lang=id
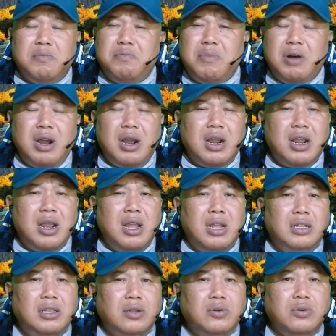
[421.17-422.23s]

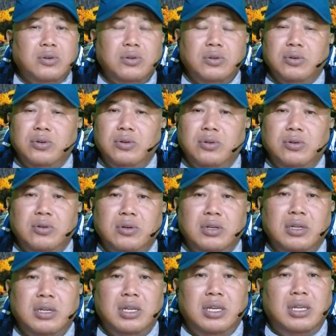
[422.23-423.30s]
bahkan di gunung-gunung
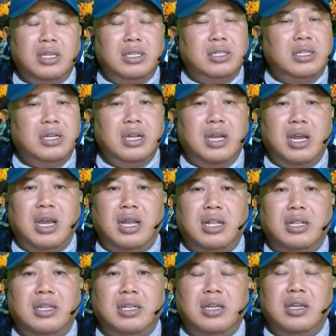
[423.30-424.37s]

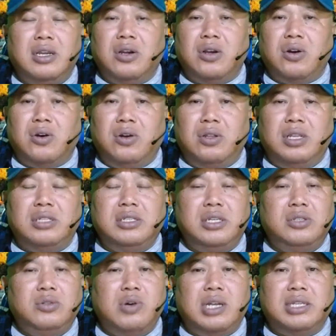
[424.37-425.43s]
dengan
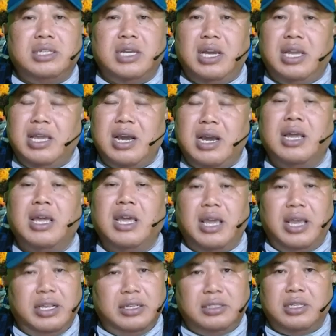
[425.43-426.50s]
kondisi cuaca yang
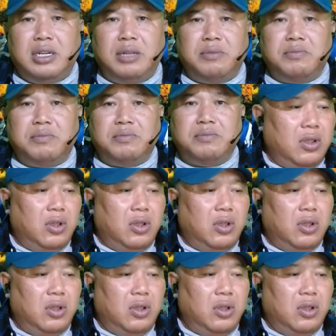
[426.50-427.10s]
ekstrim.